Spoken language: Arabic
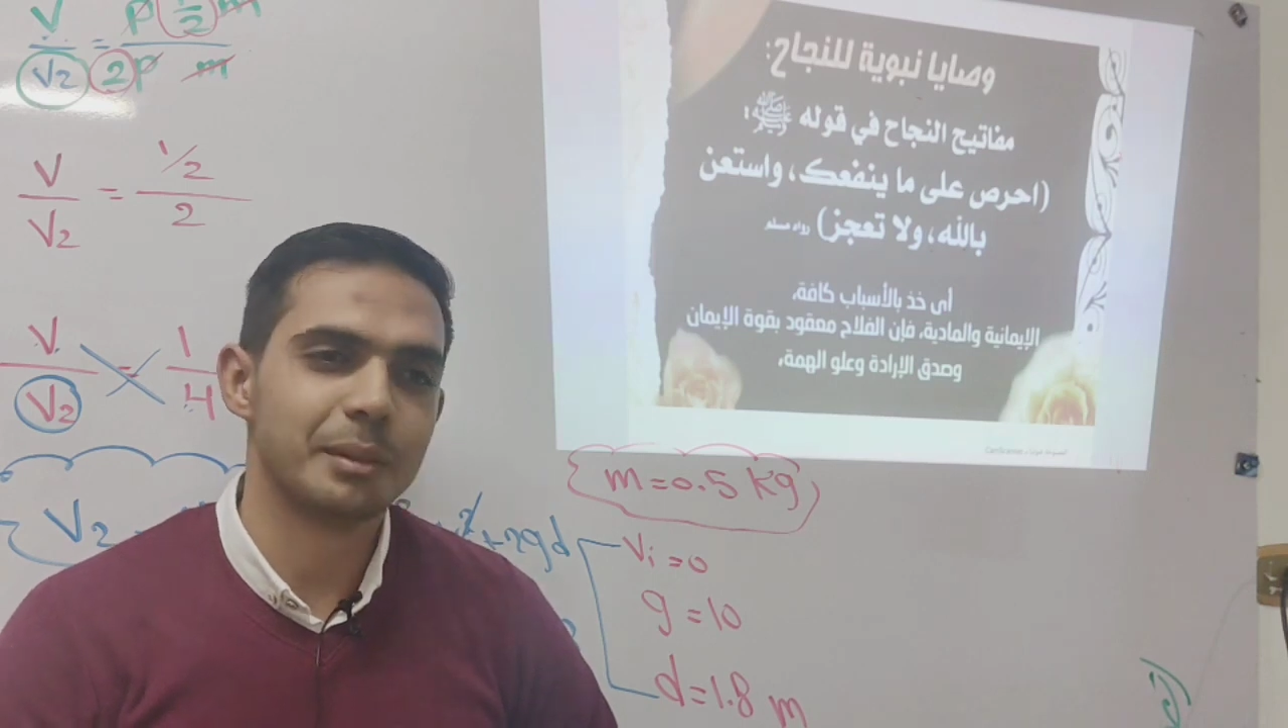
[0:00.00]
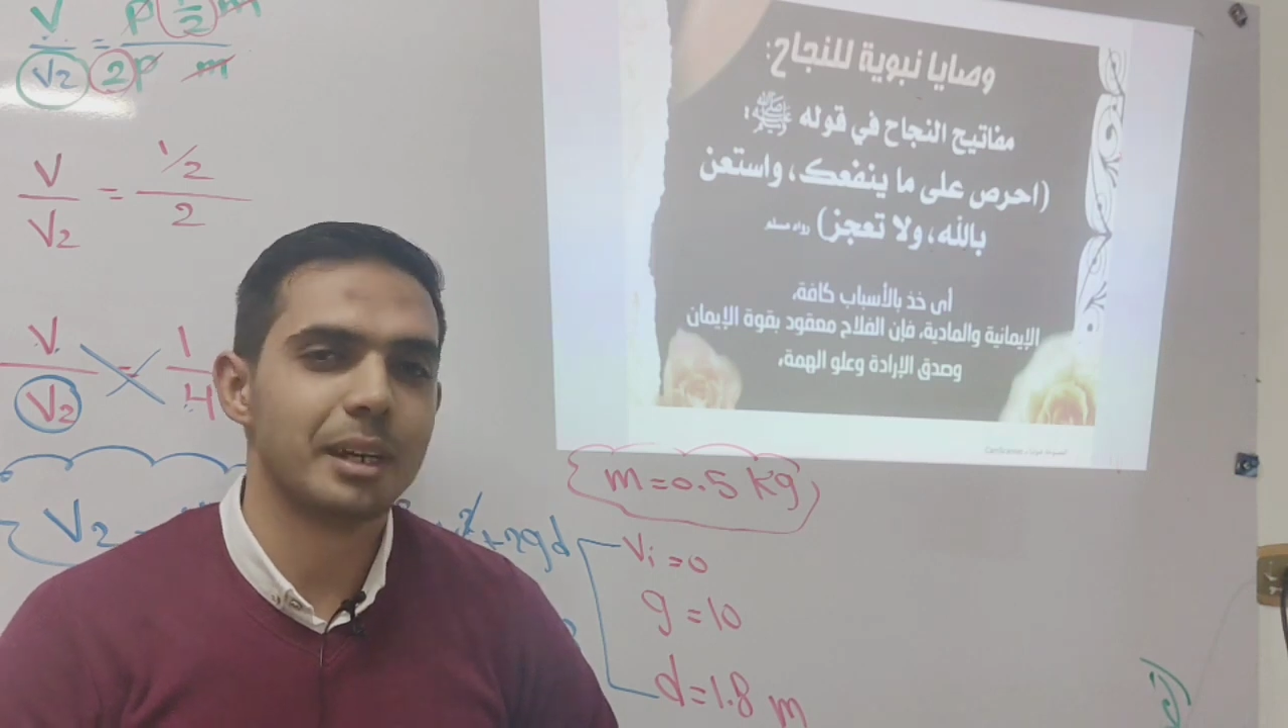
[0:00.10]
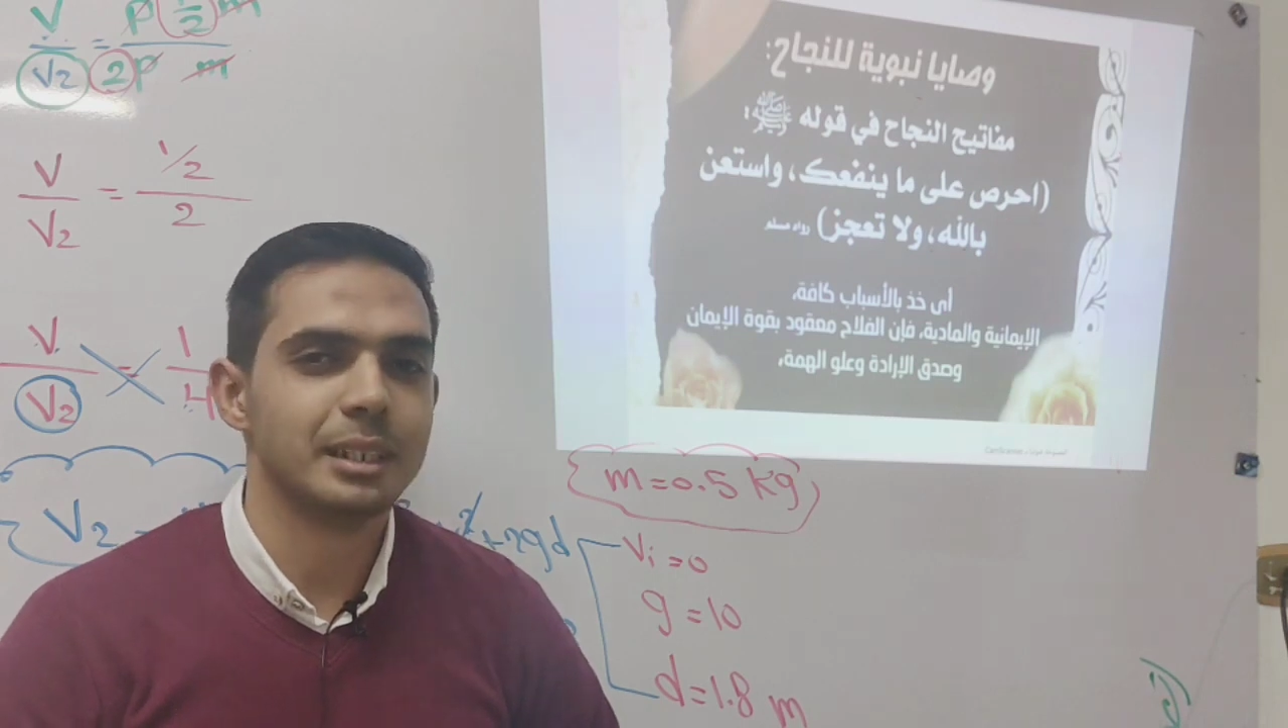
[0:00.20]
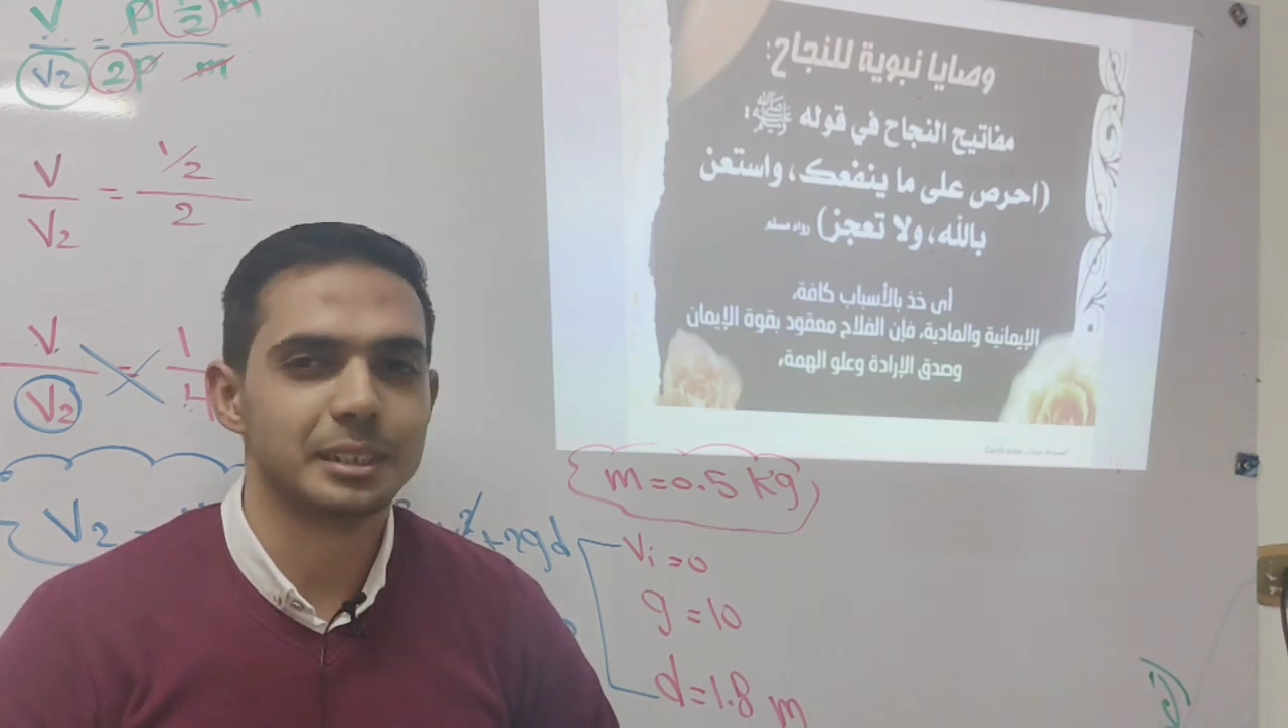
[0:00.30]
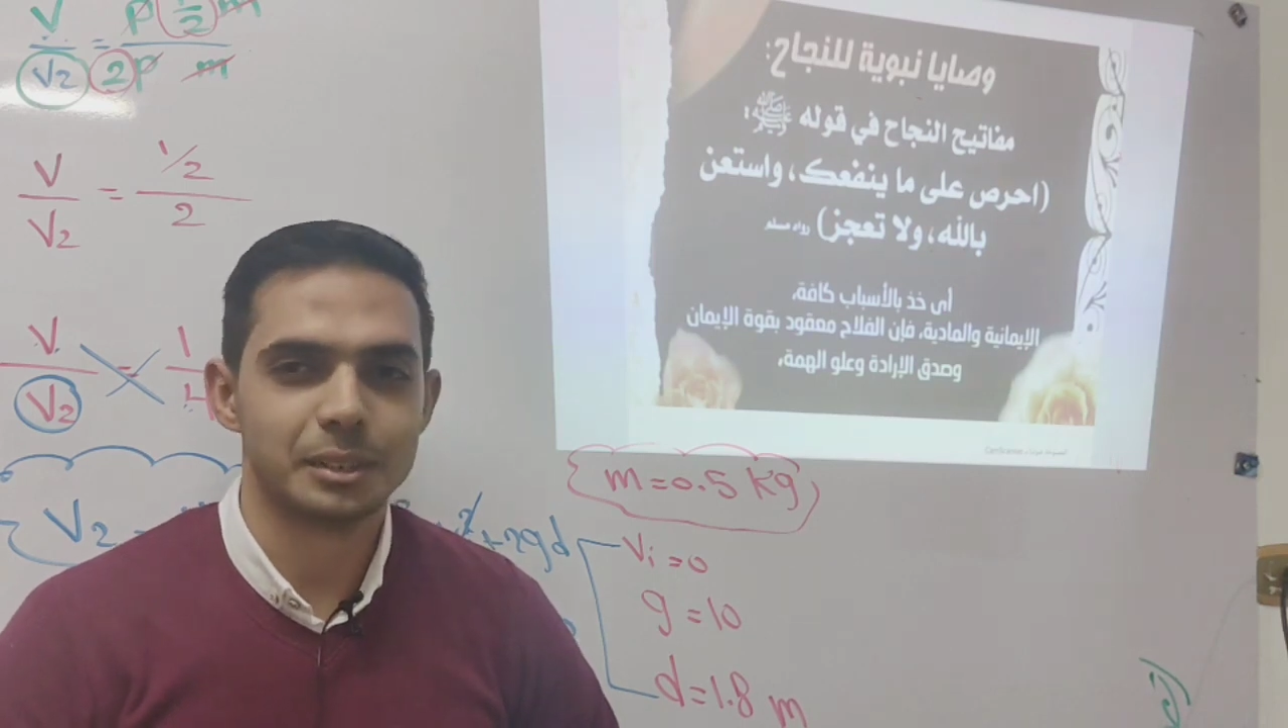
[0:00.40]

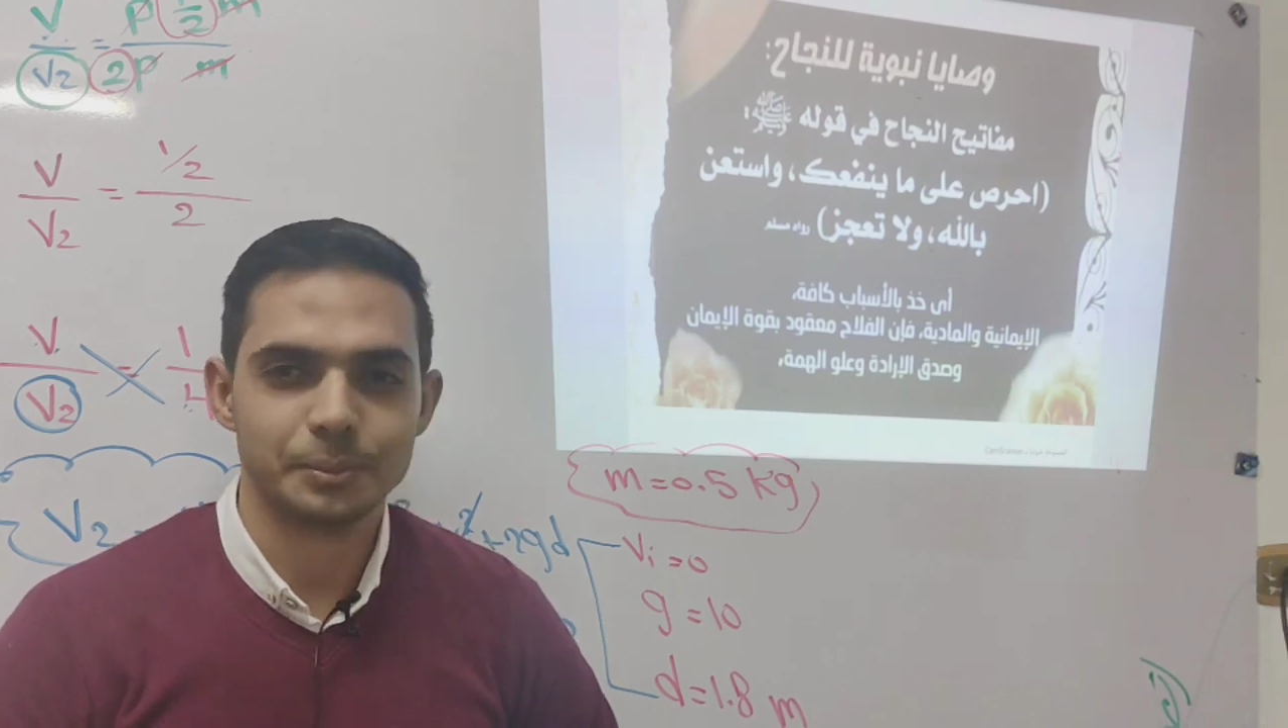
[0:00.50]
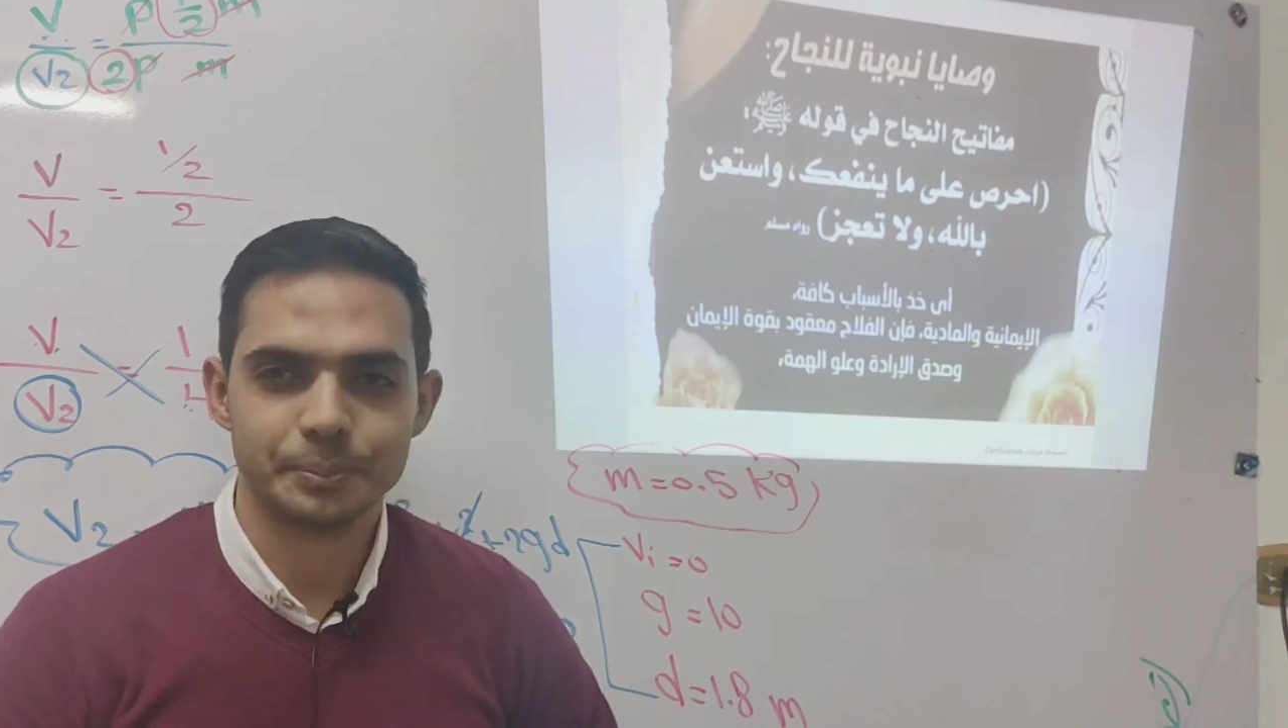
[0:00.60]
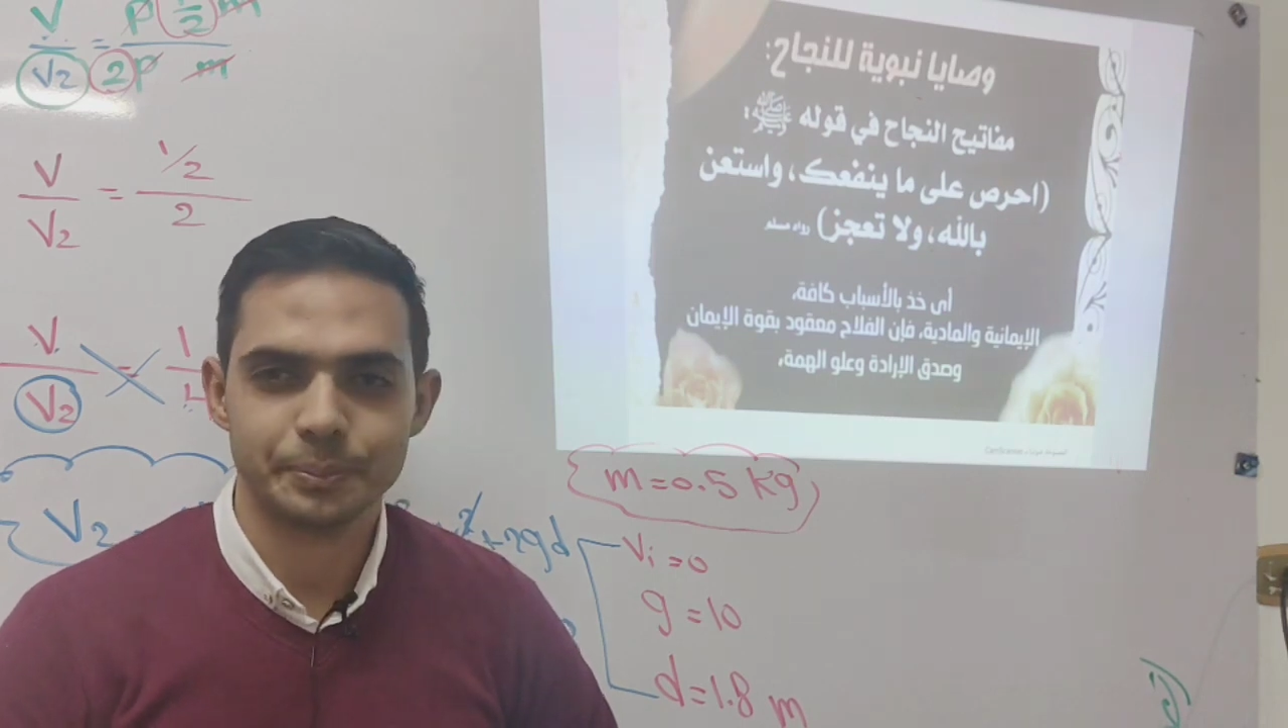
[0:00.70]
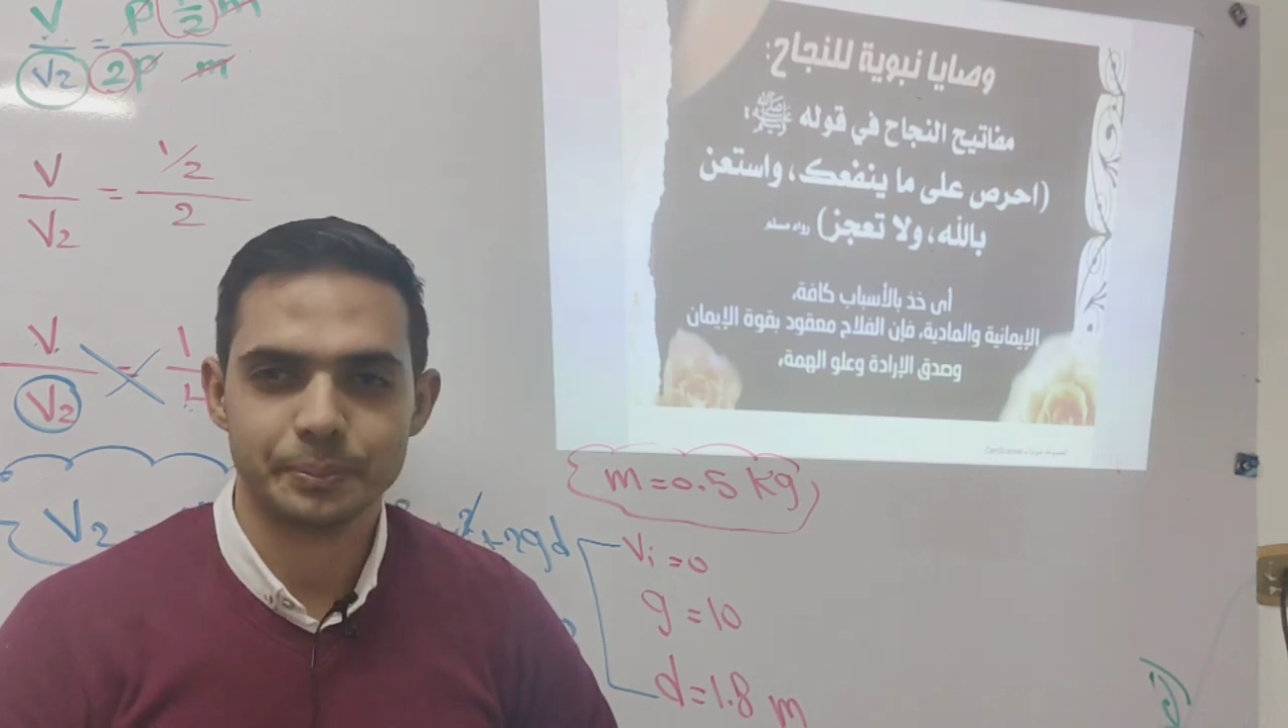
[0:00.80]
كمان عليها زكاه